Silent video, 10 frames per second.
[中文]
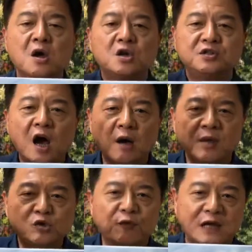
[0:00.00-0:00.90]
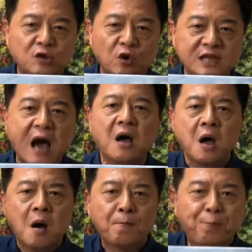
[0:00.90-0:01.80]
任何民主法治国家
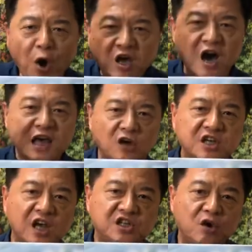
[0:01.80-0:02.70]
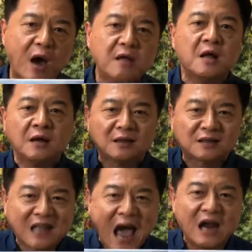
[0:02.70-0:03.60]
不可以有这些机关
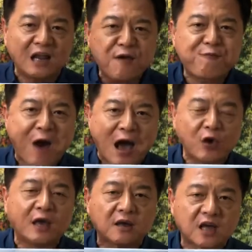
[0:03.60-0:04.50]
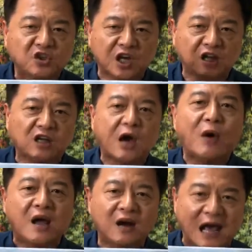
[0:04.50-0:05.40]
代理法院跟检调单
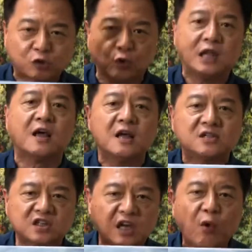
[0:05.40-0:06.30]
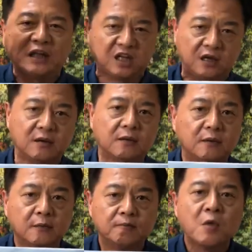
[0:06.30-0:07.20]
位来处理这些问题，
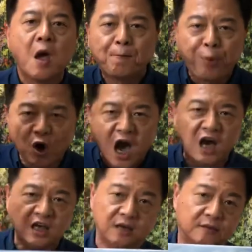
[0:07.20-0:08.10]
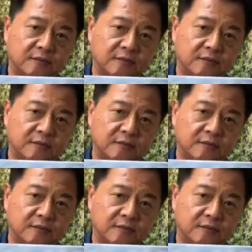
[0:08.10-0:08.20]
不可以。